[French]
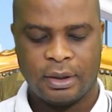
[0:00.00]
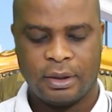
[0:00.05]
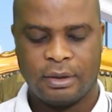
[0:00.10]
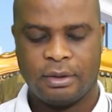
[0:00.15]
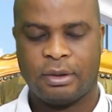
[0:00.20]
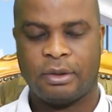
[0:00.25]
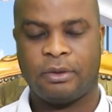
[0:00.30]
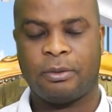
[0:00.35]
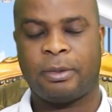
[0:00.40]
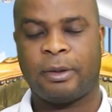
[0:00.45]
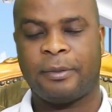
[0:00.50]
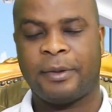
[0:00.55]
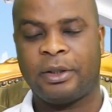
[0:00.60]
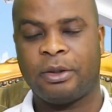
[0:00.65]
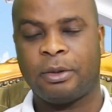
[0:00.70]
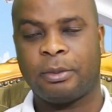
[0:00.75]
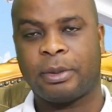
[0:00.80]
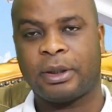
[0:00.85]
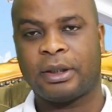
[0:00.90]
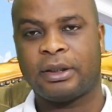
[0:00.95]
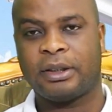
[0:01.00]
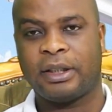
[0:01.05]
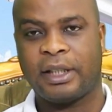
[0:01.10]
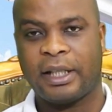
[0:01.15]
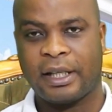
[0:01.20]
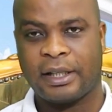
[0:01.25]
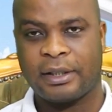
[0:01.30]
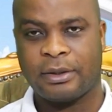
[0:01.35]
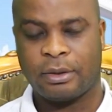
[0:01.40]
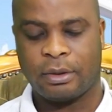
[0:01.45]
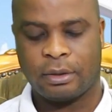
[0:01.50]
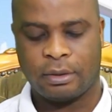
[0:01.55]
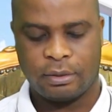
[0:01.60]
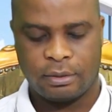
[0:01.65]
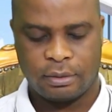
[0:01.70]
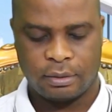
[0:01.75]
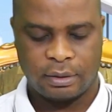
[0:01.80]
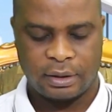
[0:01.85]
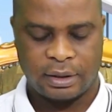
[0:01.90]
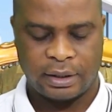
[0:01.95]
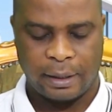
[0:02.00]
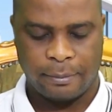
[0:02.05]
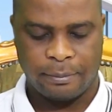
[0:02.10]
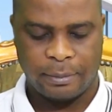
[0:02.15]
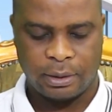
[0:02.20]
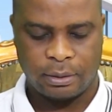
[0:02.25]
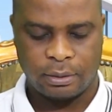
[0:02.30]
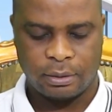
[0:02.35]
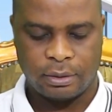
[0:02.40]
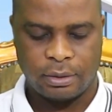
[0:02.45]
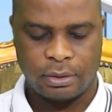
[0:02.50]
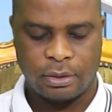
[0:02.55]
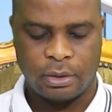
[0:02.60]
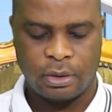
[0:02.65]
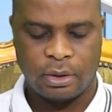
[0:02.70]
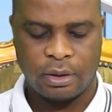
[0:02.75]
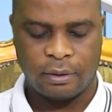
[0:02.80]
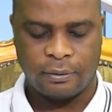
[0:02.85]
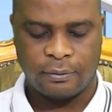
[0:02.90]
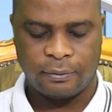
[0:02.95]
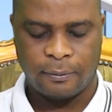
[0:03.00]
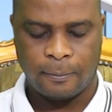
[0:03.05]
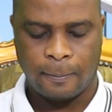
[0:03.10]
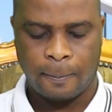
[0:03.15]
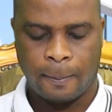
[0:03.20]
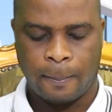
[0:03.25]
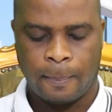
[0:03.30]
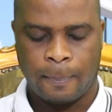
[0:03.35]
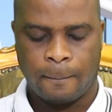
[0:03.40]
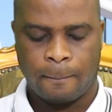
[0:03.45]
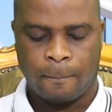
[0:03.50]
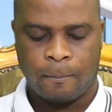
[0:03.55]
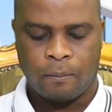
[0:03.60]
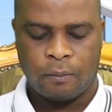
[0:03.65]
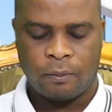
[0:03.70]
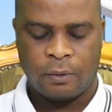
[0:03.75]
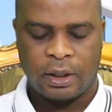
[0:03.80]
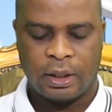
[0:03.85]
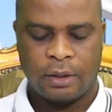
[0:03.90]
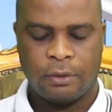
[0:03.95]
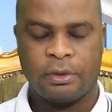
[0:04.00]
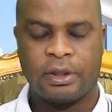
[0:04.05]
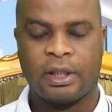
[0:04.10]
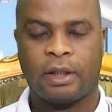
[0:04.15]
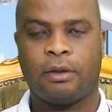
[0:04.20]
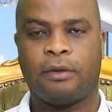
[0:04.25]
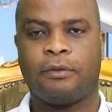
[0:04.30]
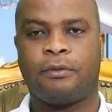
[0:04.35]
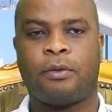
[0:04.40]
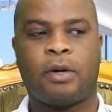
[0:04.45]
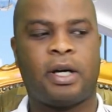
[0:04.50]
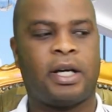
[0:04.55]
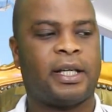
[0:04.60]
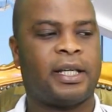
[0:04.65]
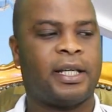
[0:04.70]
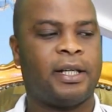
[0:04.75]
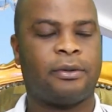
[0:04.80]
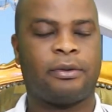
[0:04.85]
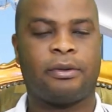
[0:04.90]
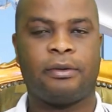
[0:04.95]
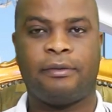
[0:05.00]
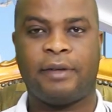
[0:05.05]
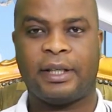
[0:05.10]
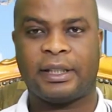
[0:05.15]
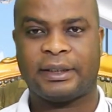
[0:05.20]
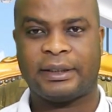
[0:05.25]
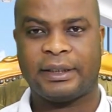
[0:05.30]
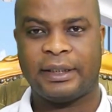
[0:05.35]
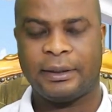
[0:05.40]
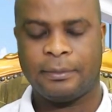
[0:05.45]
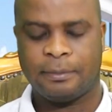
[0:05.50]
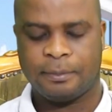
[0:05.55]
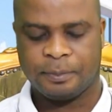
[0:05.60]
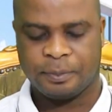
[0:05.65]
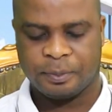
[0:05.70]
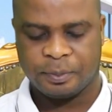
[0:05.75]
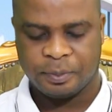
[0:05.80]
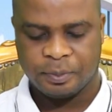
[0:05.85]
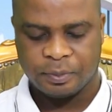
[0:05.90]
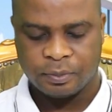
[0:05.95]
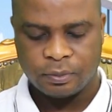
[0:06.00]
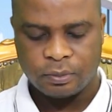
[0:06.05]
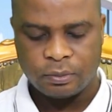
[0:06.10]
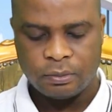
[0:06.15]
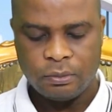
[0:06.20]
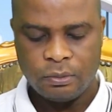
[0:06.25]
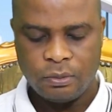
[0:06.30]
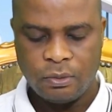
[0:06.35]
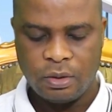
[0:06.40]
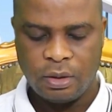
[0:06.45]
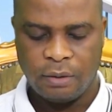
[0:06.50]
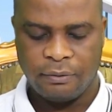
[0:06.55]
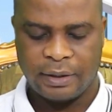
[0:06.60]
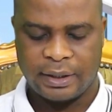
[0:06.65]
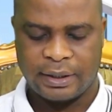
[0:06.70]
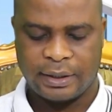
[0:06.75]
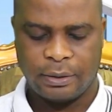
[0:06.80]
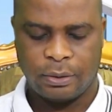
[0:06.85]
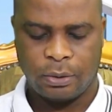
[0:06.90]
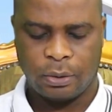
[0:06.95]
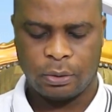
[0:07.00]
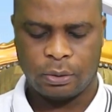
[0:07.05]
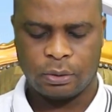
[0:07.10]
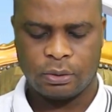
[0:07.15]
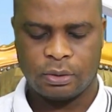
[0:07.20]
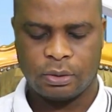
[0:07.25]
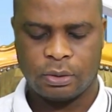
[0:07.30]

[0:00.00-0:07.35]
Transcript: Je vous permets de prendre Exode chapitre 19 et nous allons voir quelques versets, Verset 11,